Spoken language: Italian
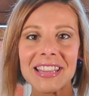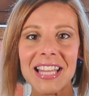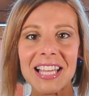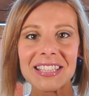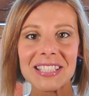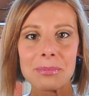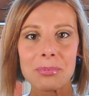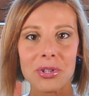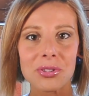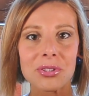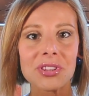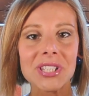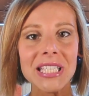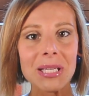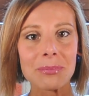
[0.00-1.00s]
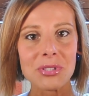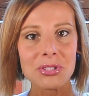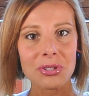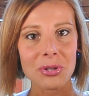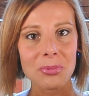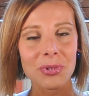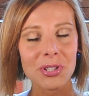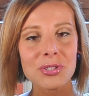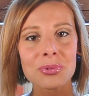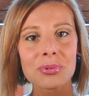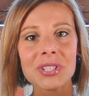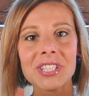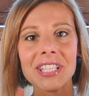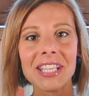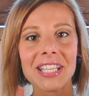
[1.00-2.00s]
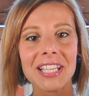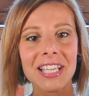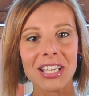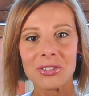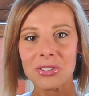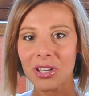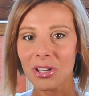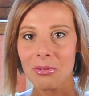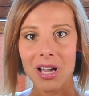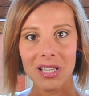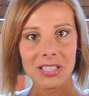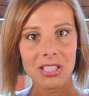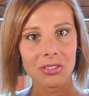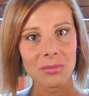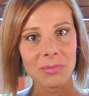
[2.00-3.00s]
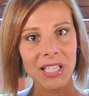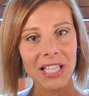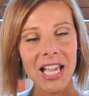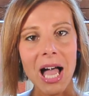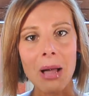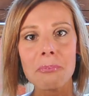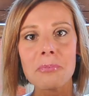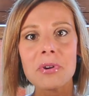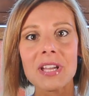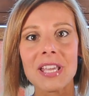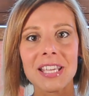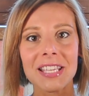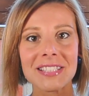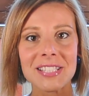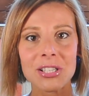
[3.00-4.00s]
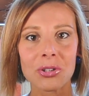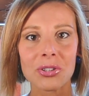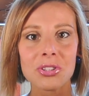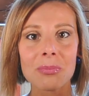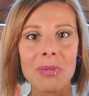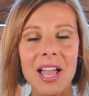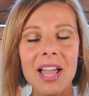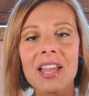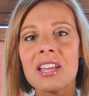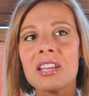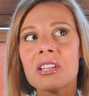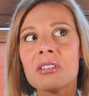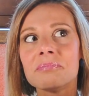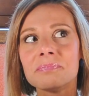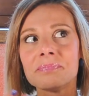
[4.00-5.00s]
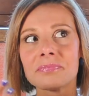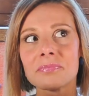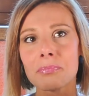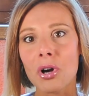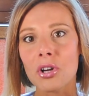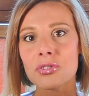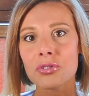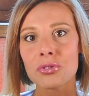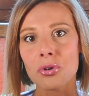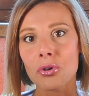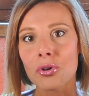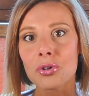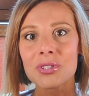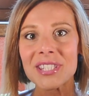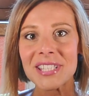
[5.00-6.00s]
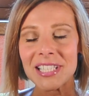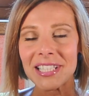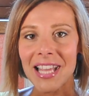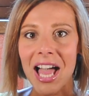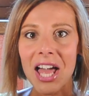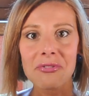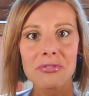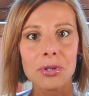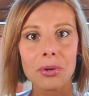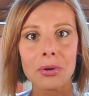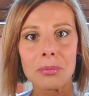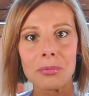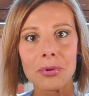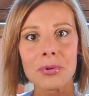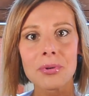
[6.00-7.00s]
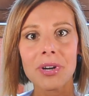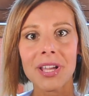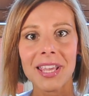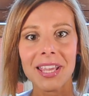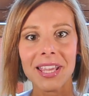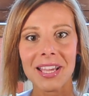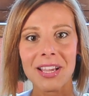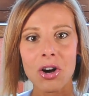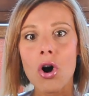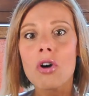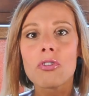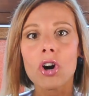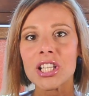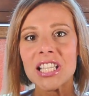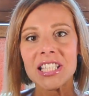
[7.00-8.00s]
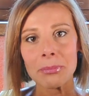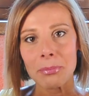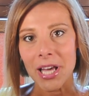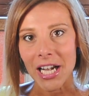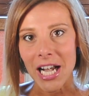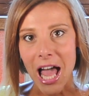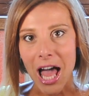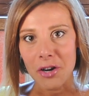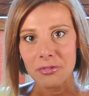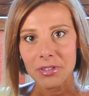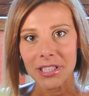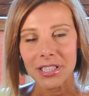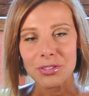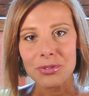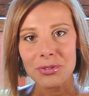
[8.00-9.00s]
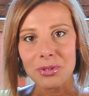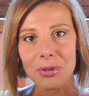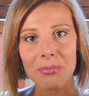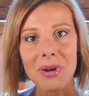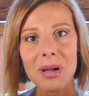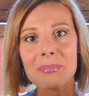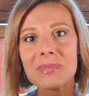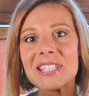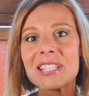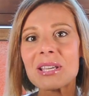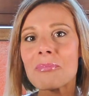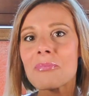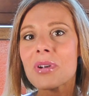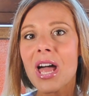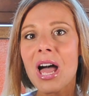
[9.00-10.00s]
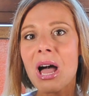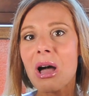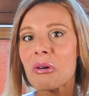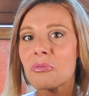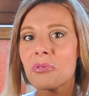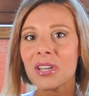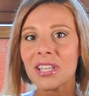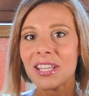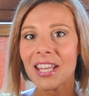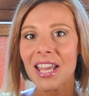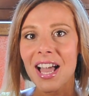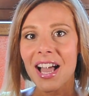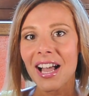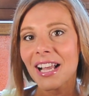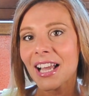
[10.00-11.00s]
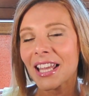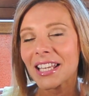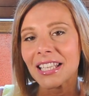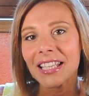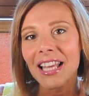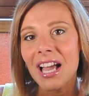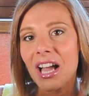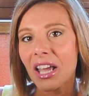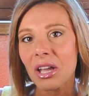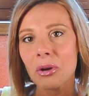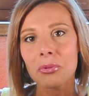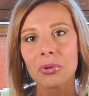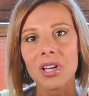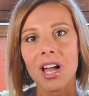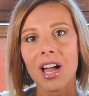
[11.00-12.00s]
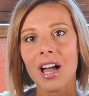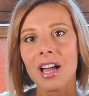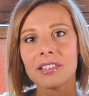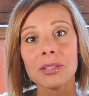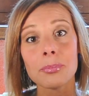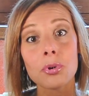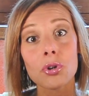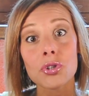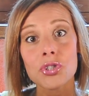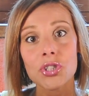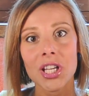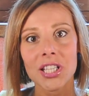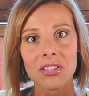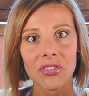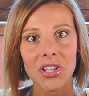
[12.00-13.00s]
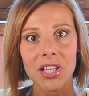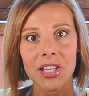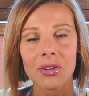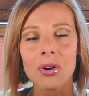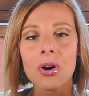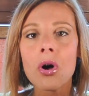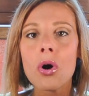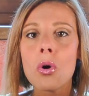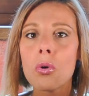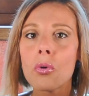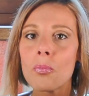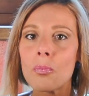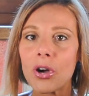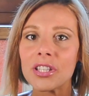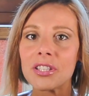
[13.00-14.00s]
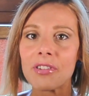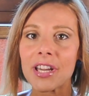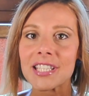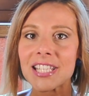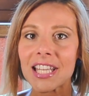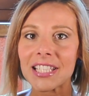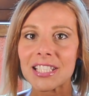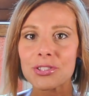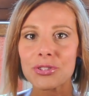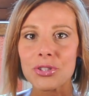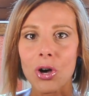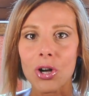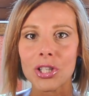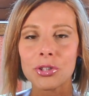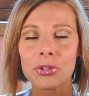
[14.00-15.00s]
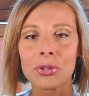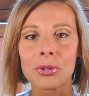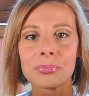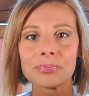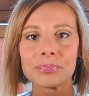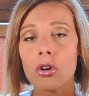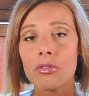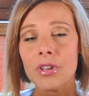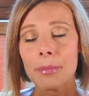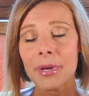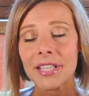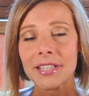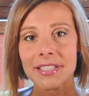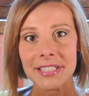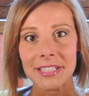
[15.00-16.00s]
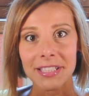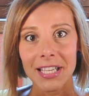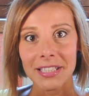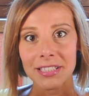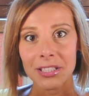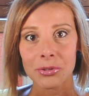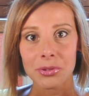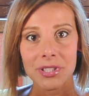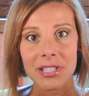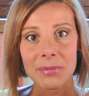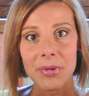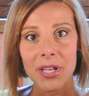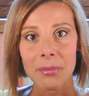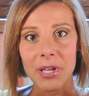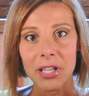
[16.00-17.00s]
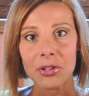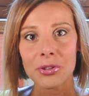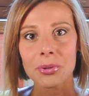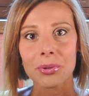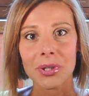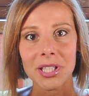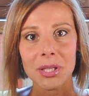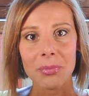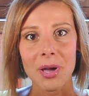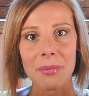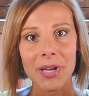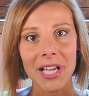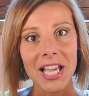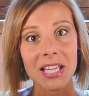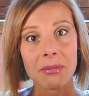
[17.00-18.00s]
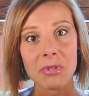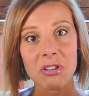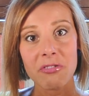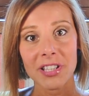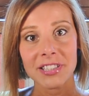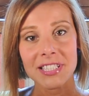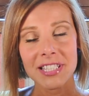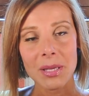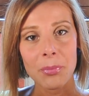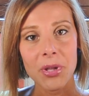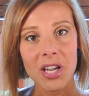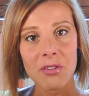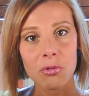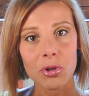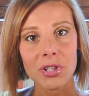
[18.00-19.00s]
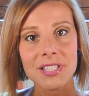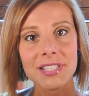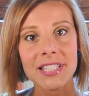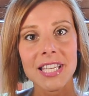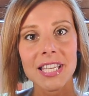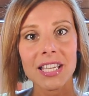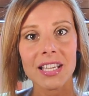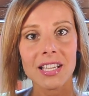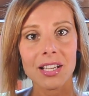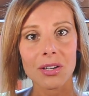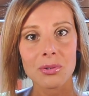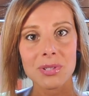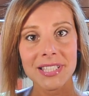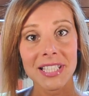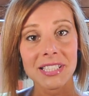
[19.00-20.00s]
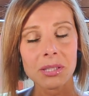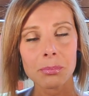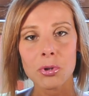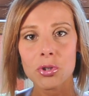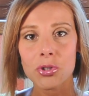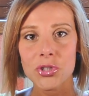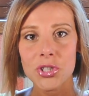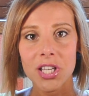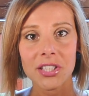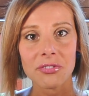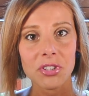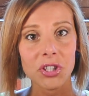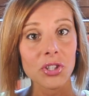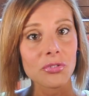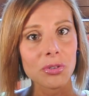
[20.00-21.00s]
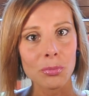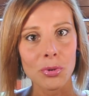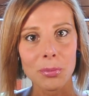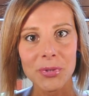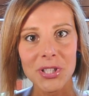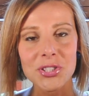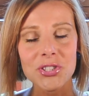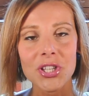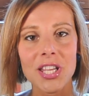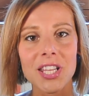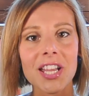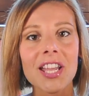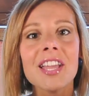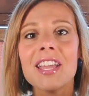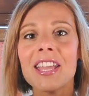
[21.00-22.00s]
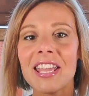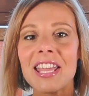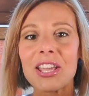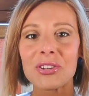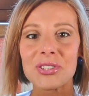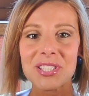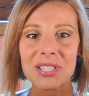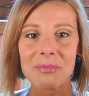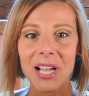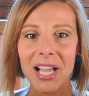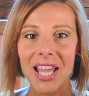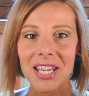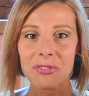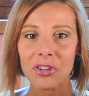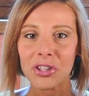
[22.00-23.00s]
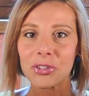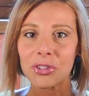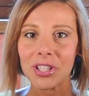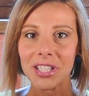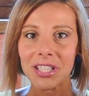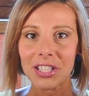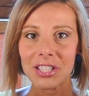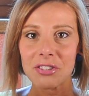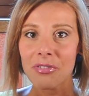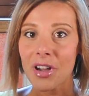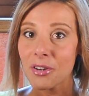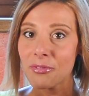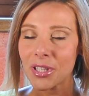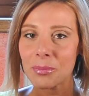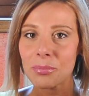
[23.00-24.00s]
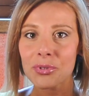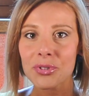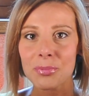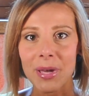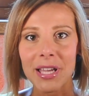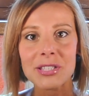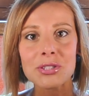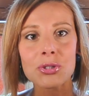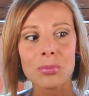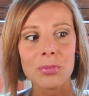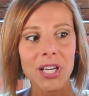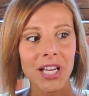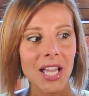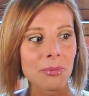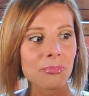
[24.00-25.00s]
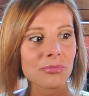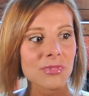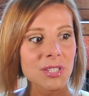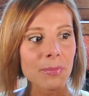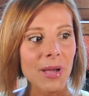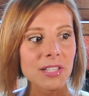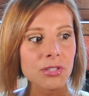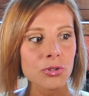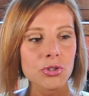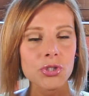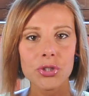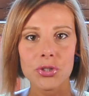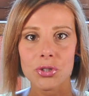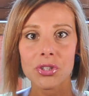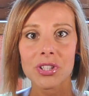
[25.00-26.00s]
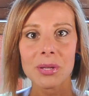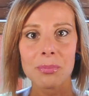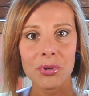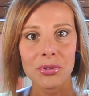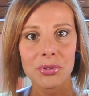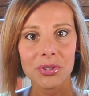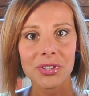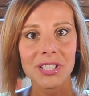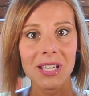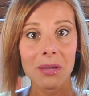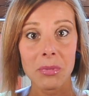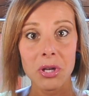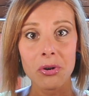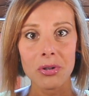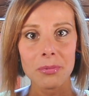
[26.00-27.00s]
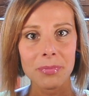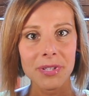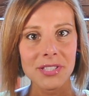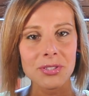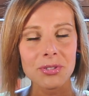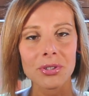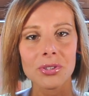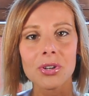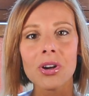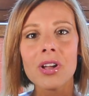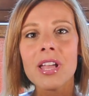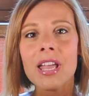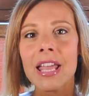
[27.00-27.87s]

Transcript: tanti prodotti che mi sono piaciuti, che non riguardano il make up e che secondo me mh, mm, posso consigliarvi o comunque eh, ho voglia di parlarvene, insomma. Mi sembra un'idea carina e una tipologia di video un po' diversa dal solito. Ovviamente si tratta di un esperimento, quindi poi magari mi fate sapere voi se eh, questa tipologia di video vi può piacere e così magari vedo di, di farvene più spesso perché spesso ci sono dei prodotti che mi colpiscono